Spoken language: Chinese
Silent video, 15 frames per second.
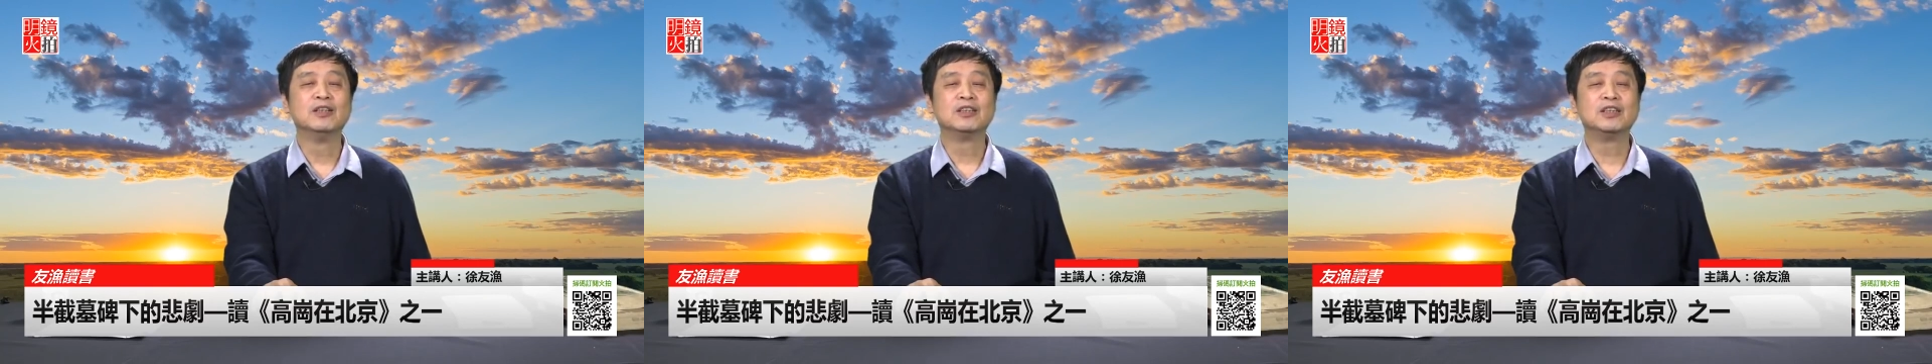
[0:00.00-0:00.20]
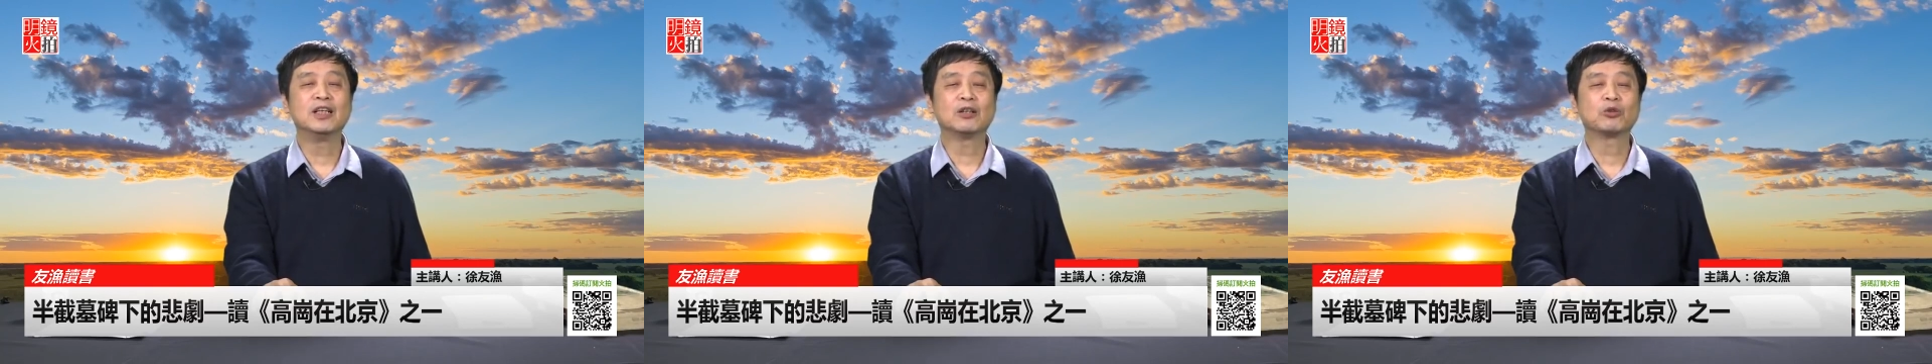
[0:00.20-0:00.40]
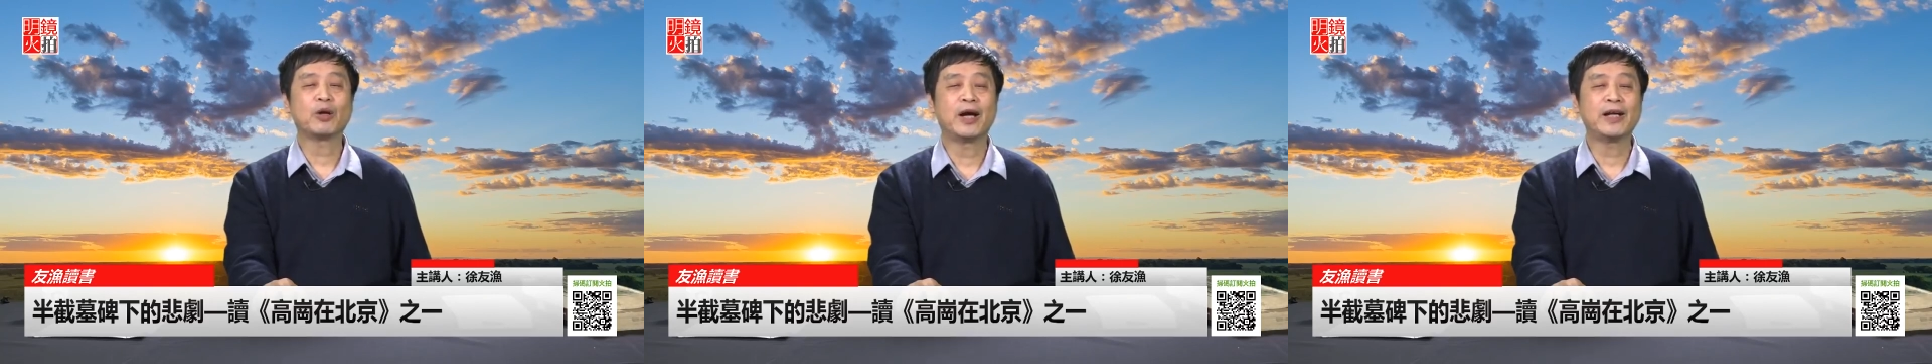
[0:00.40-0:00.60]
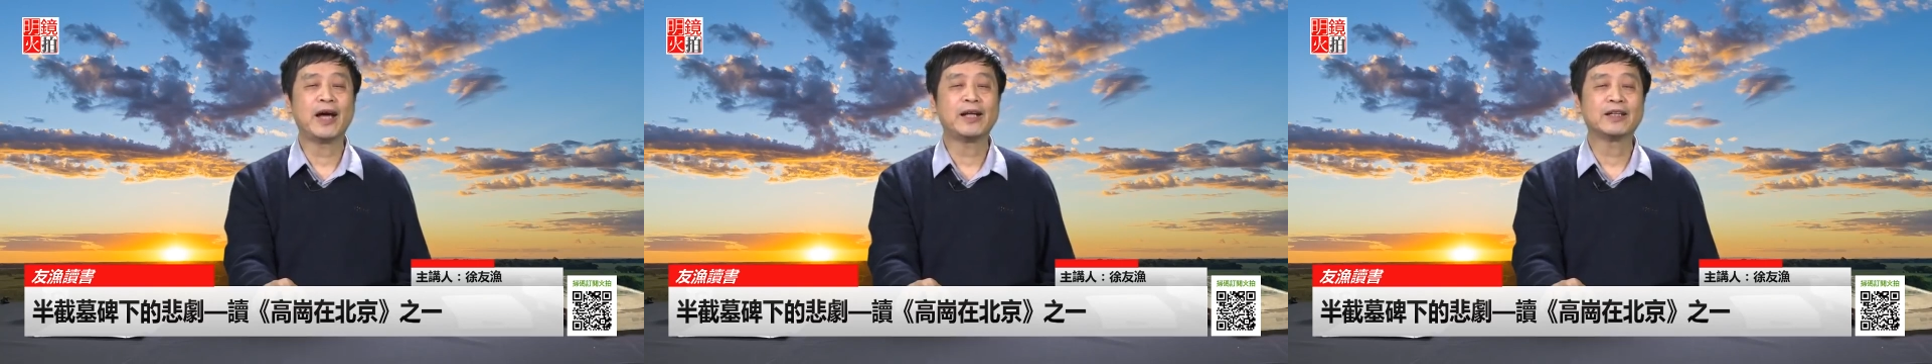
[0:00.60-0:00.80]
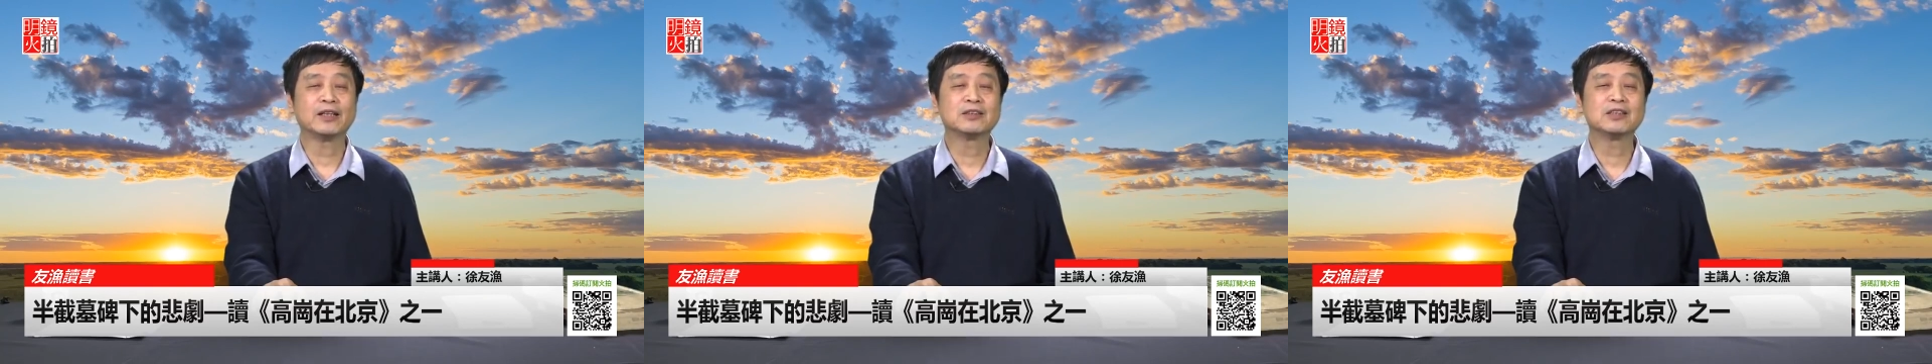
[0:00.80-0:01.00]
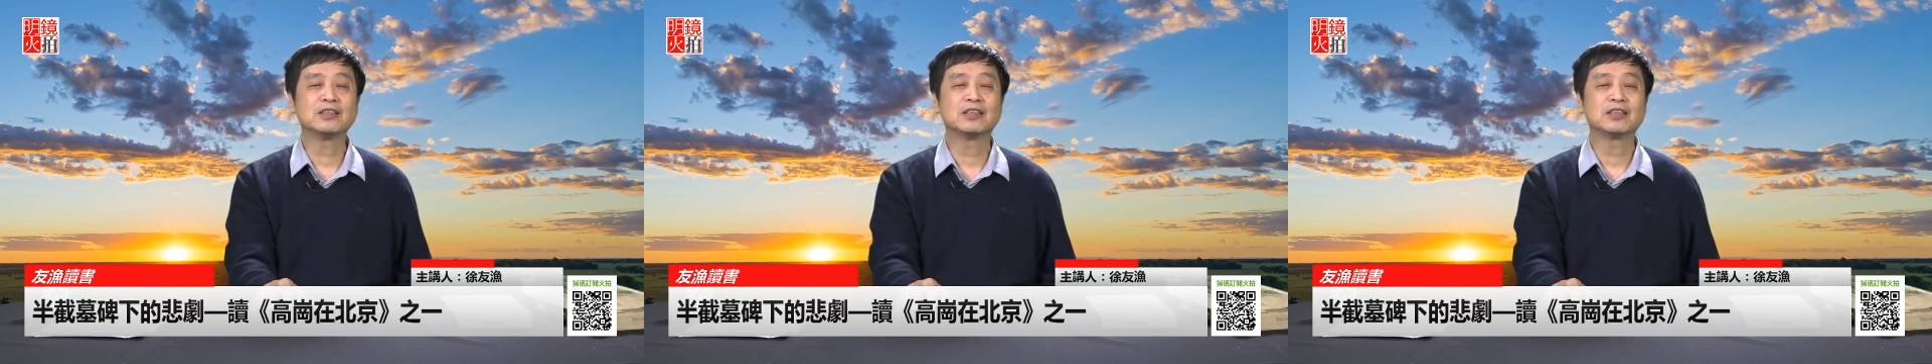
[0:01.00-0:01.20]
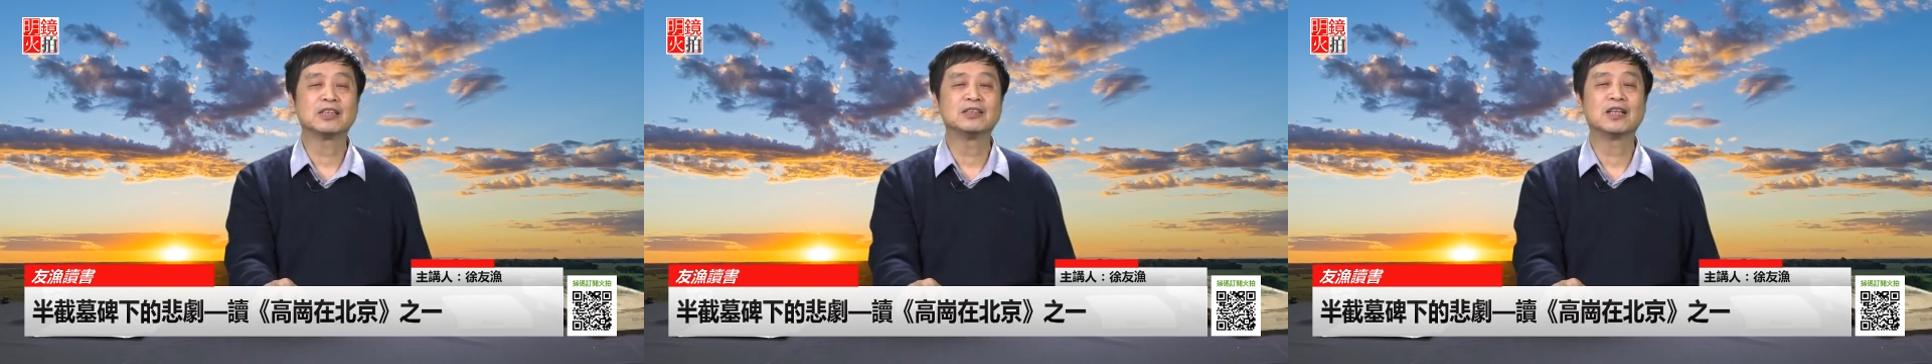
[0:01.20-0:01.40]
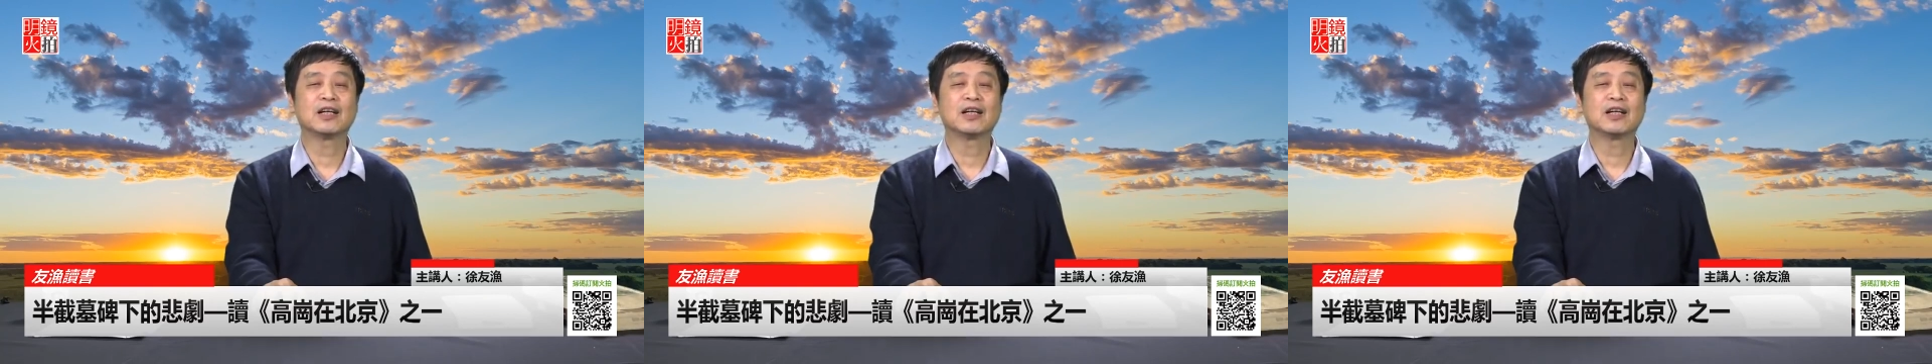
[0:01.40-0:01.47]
你要全揽到自己身